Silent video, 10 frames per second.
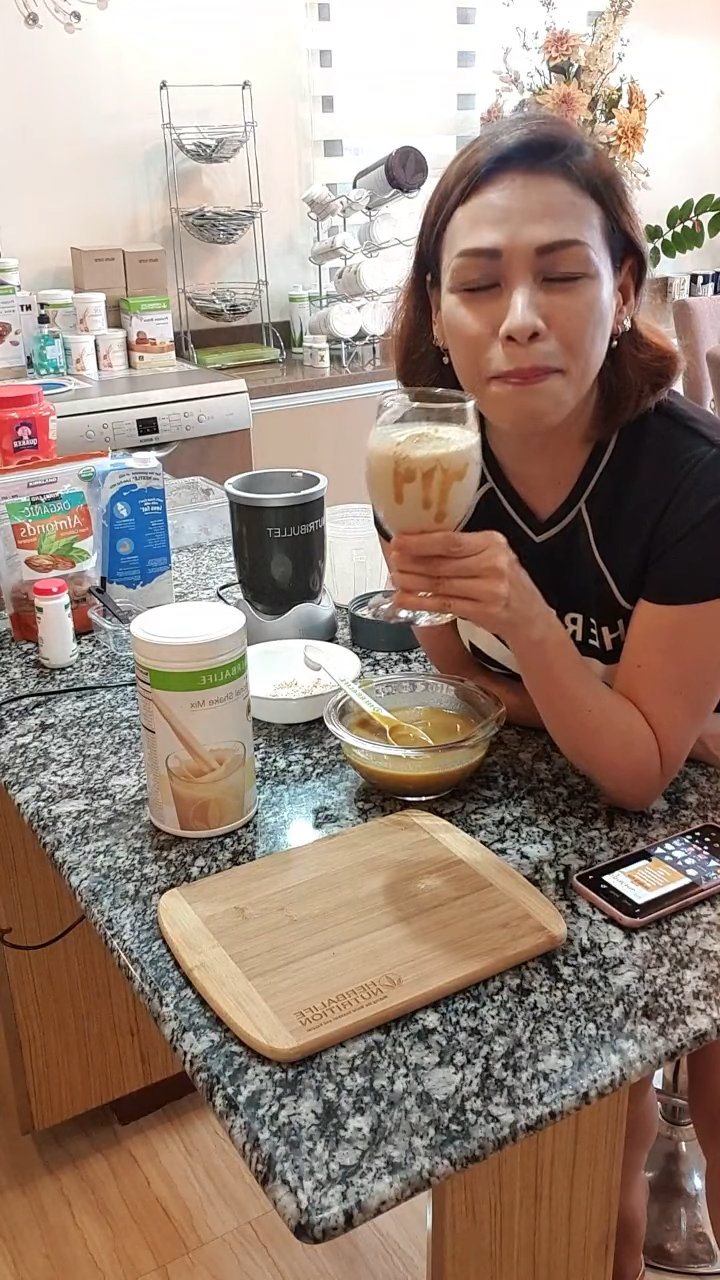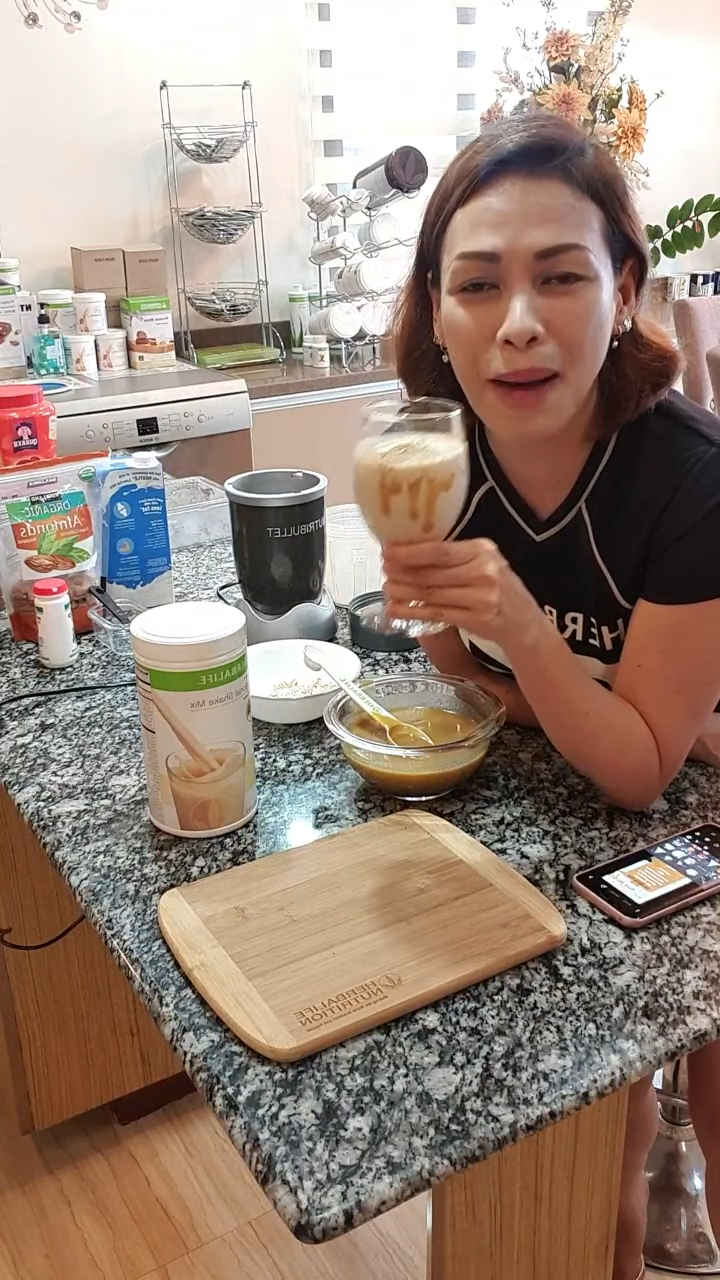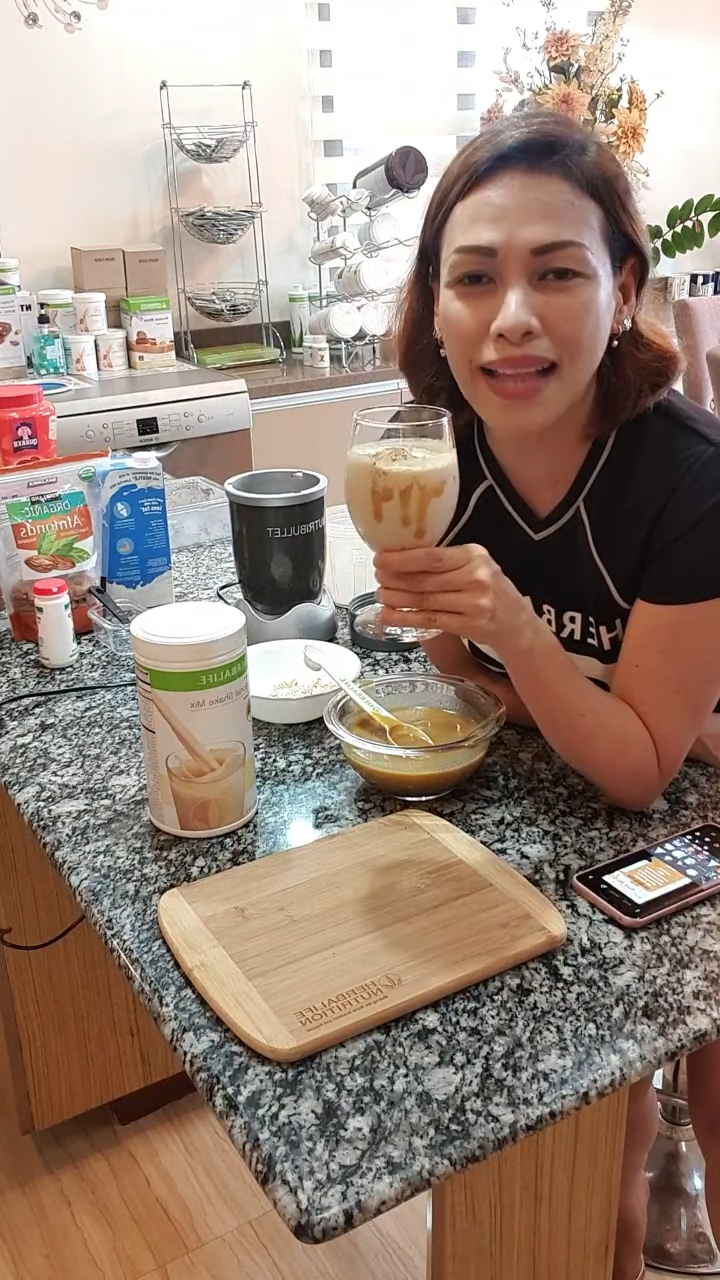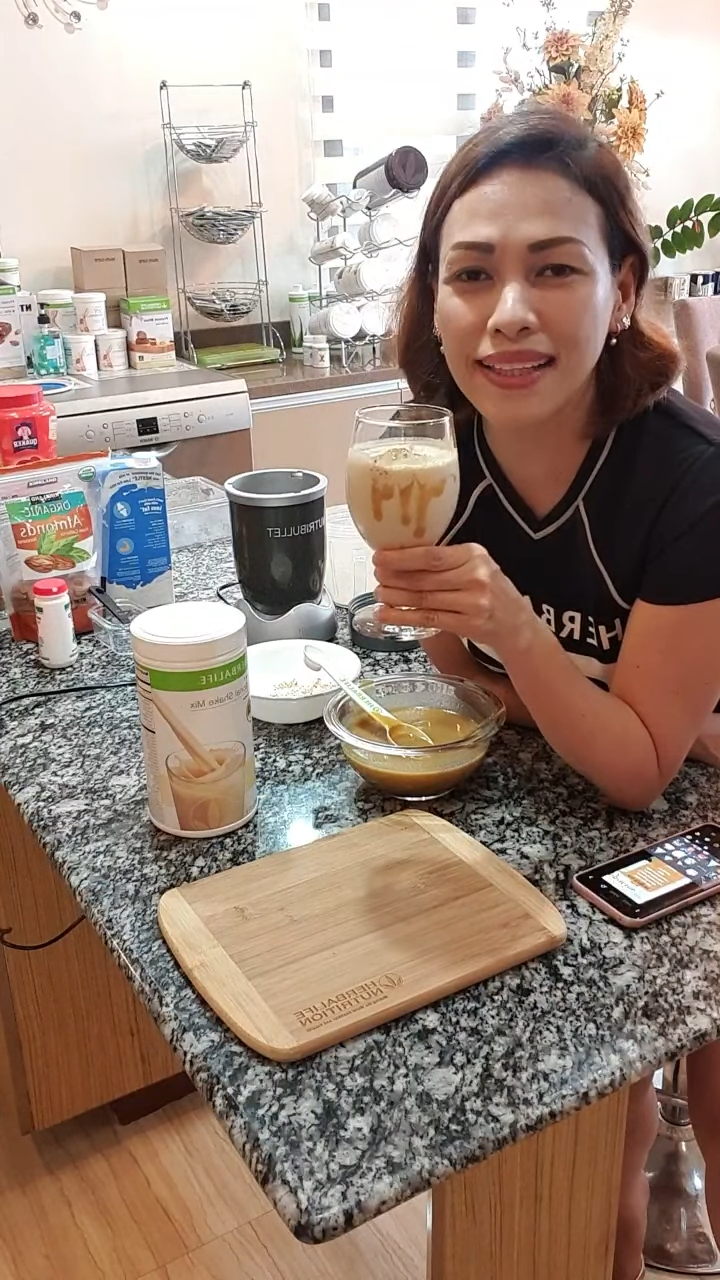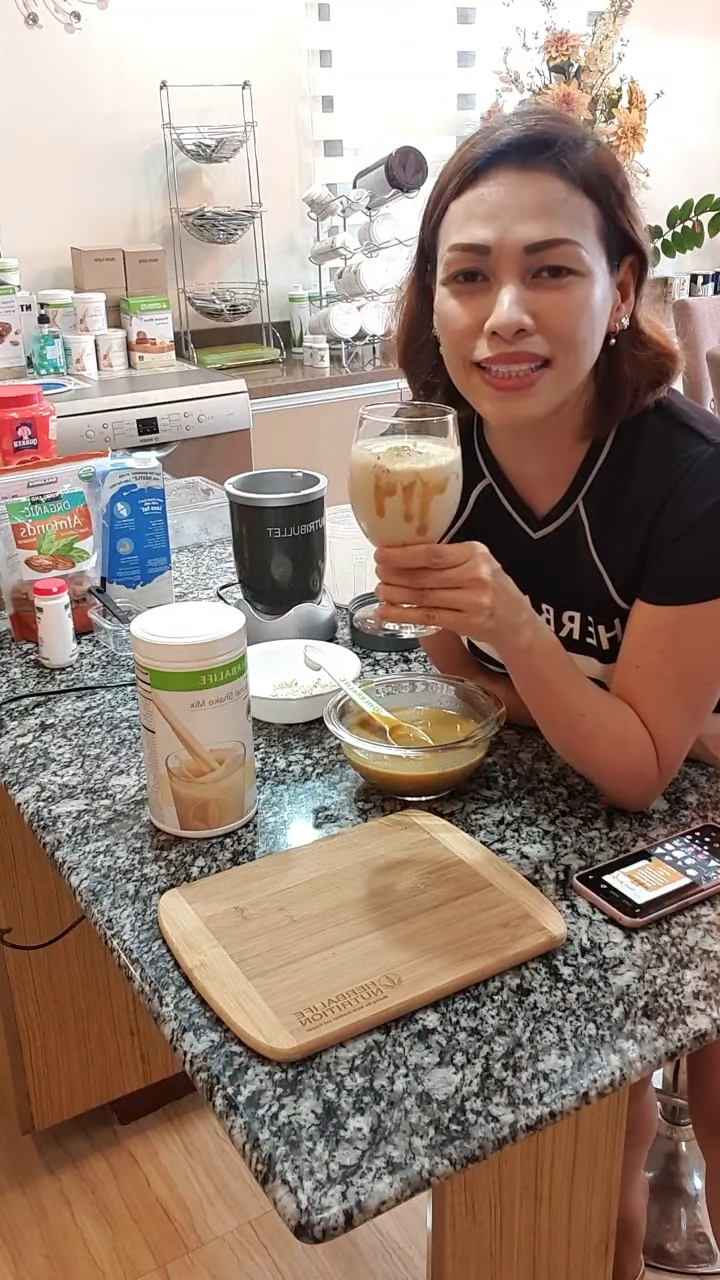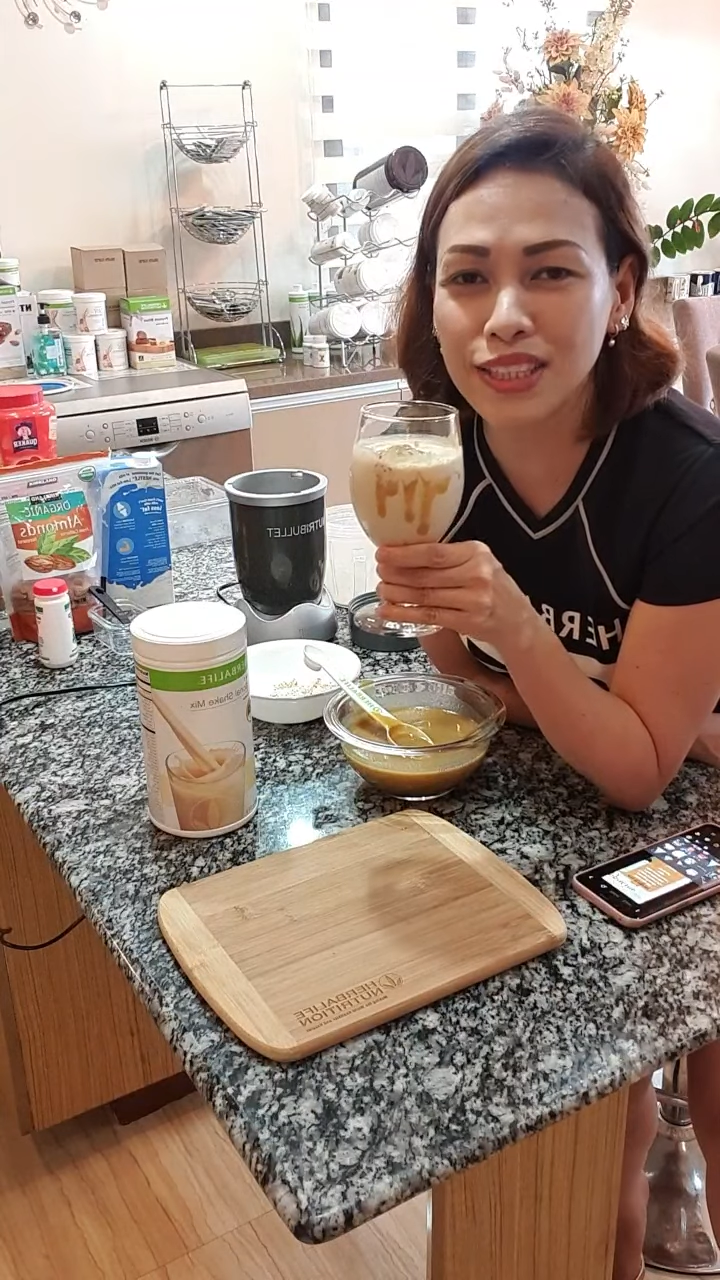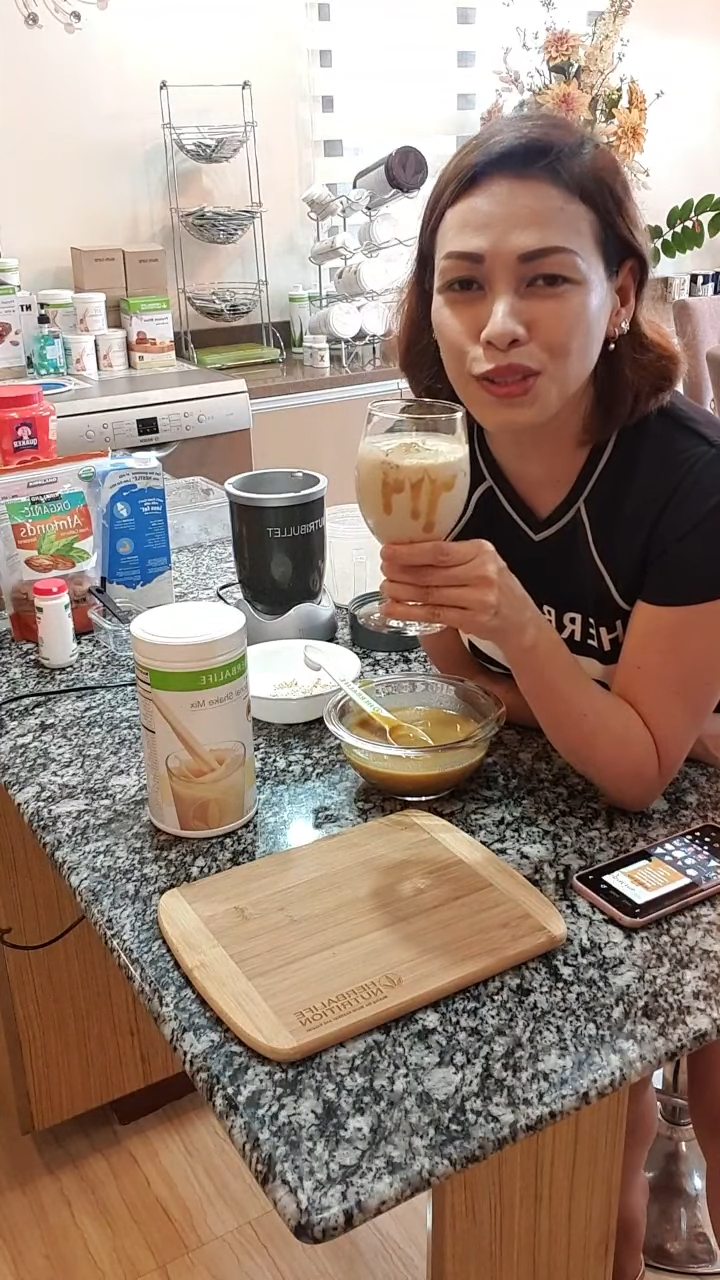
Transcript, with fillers: balanced